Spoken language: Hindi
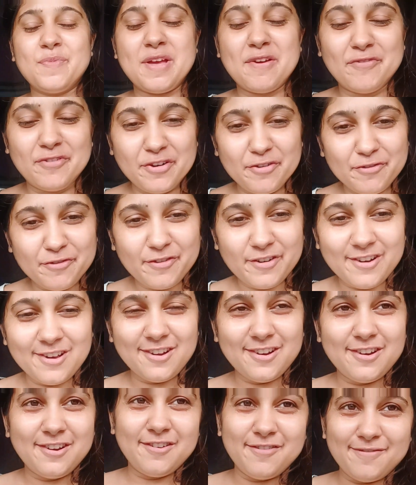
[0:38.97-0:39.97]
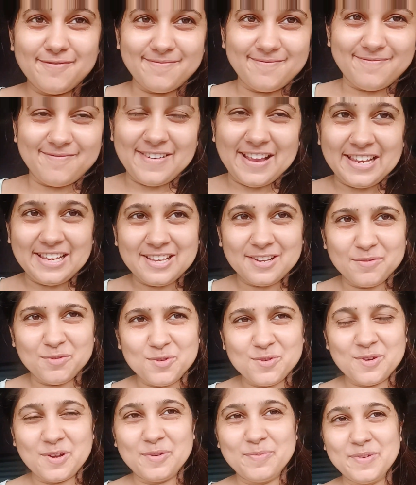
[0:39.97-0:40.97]
एवरीवन वेलकम
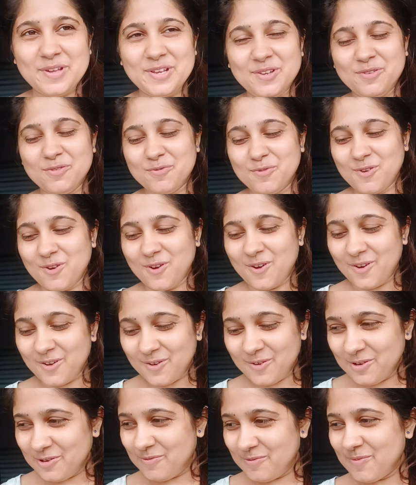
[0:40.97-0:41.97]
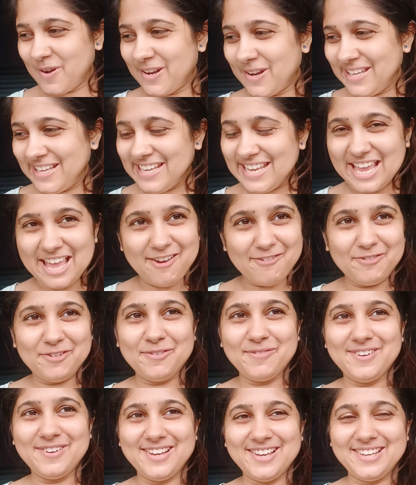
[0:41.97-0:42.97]
टू आर माई न्यू ब्लॉग गुड मॉर्निंग
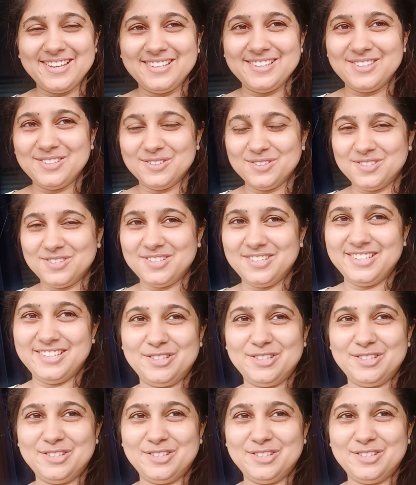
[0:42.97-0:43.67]
एवरीवन तो जी